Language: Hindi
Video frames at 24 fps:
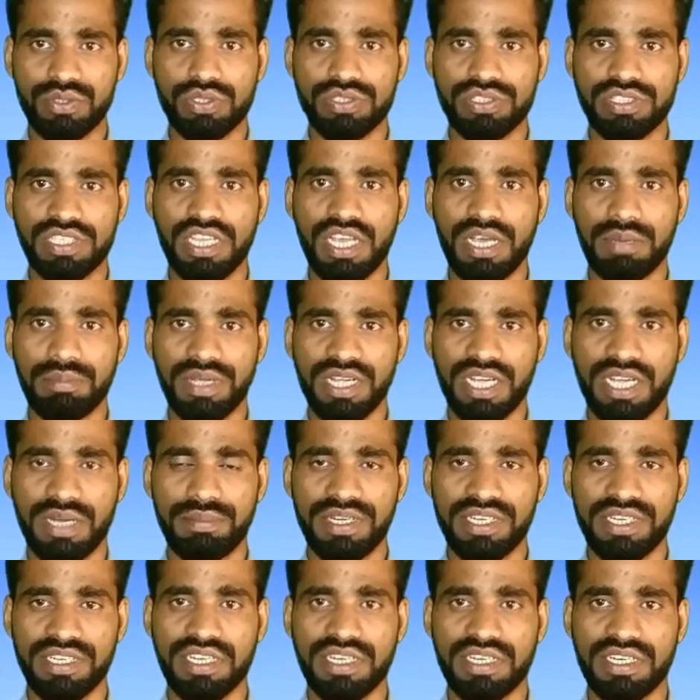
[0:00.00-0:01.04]
सोचते हैं हमें
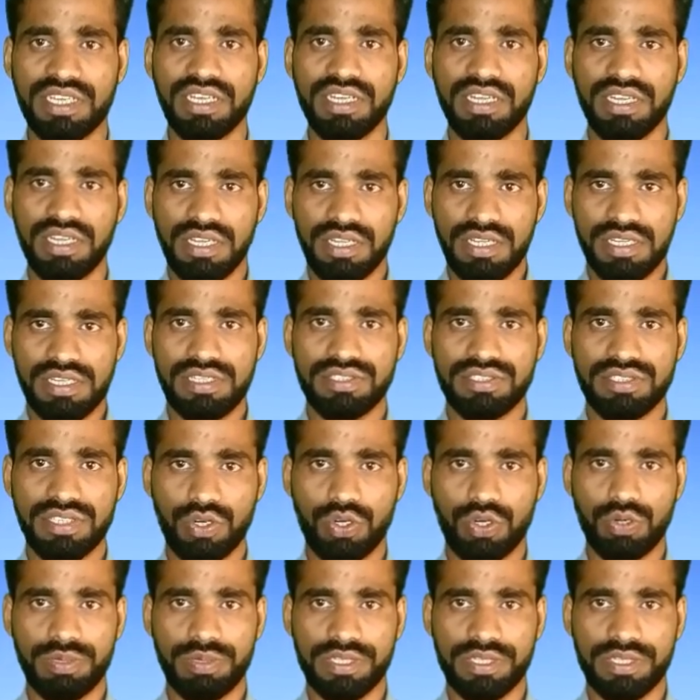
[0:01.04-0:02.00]
कमेंट करके जरूर